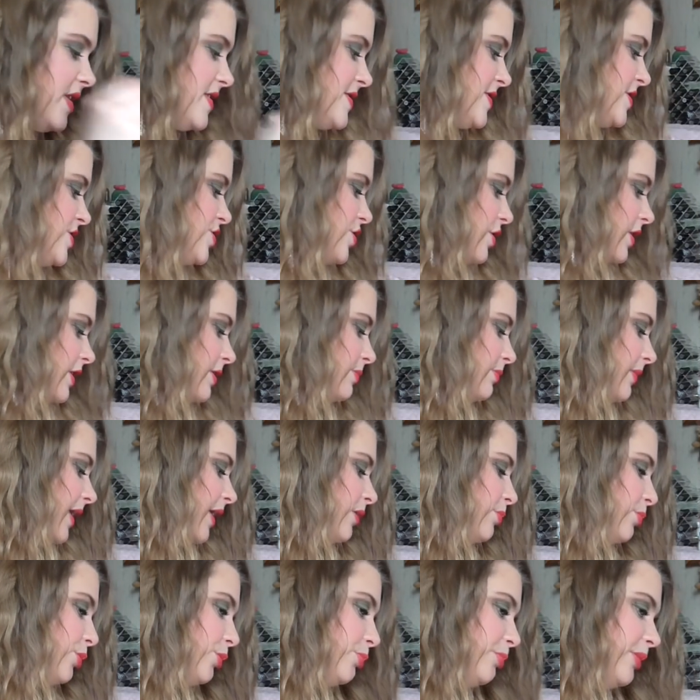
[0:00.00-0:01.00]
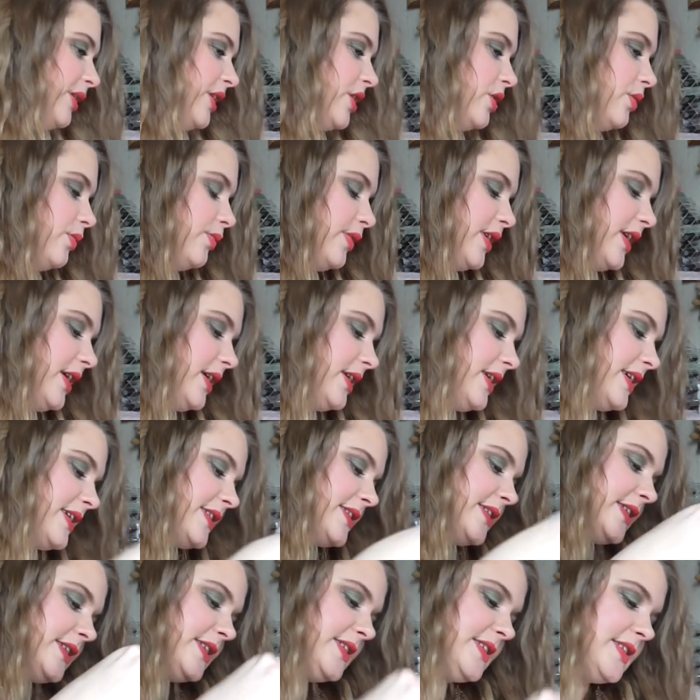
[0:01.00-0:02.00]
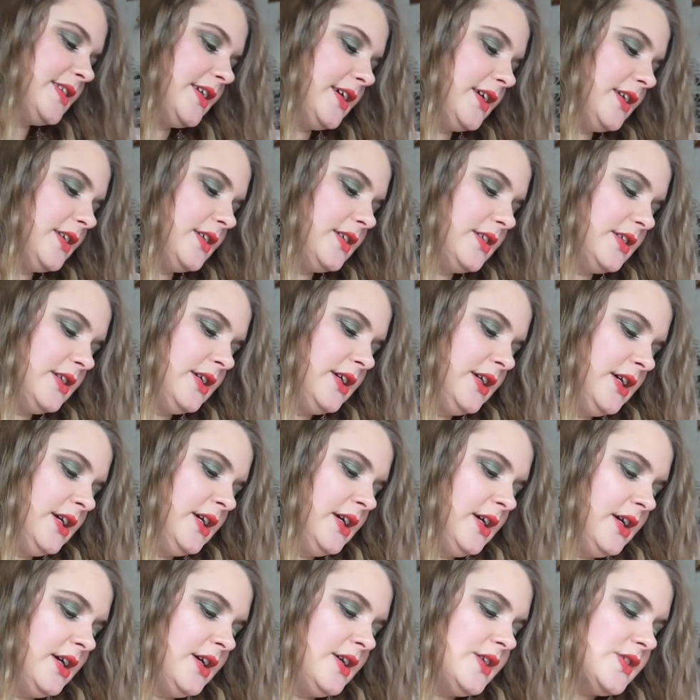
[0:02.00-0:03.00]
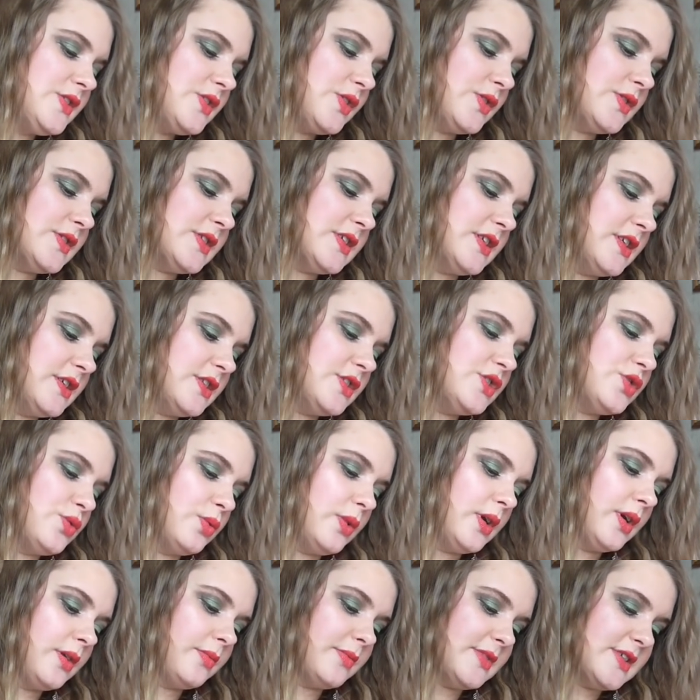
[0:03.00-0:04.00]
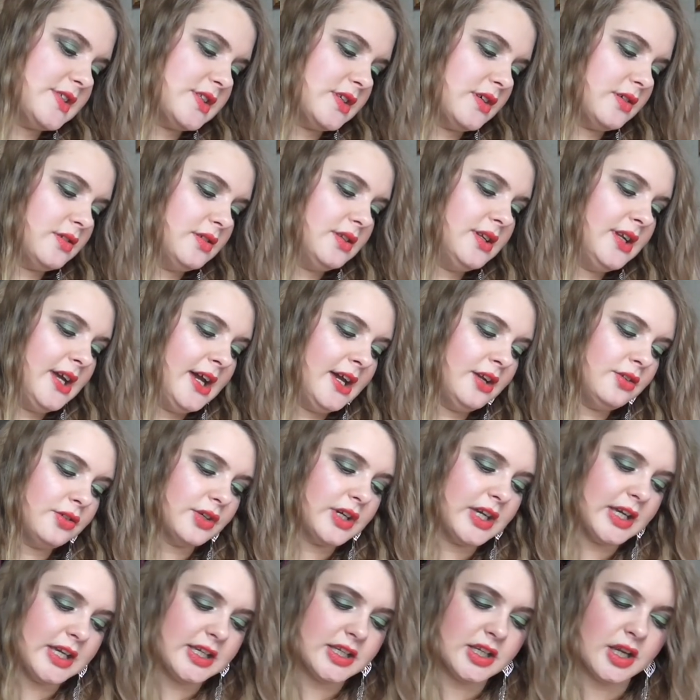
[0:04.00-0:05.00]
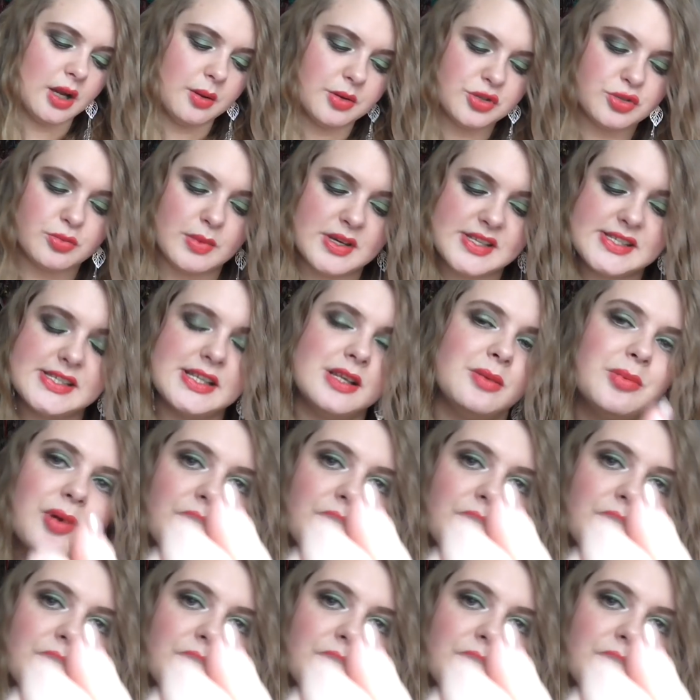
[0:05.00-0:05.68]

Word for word: sie soll ihn mal probieren und wenn er nichts isst, dann soll sie ihn entsorgen, was sie... Nein, okay, ich glaube, ich schmeiße ihn